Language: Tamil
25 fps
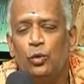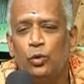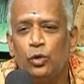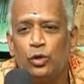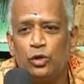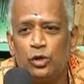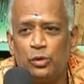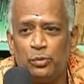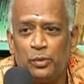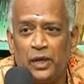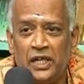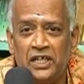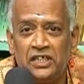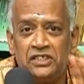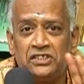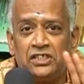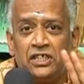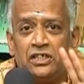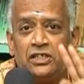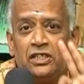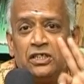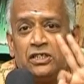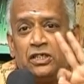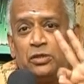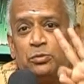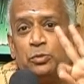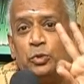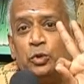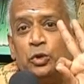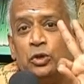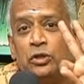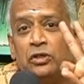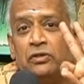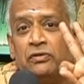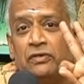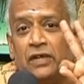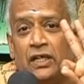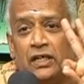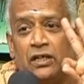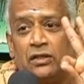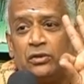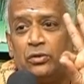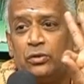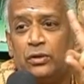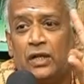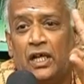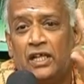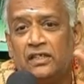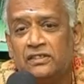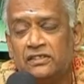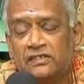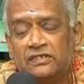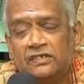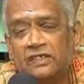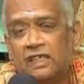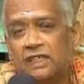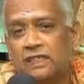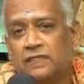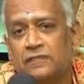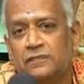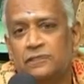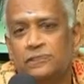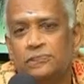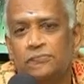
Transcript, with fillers: ஒரு மனுஷனுக்கு மூணும் வரக்கூடாது சார்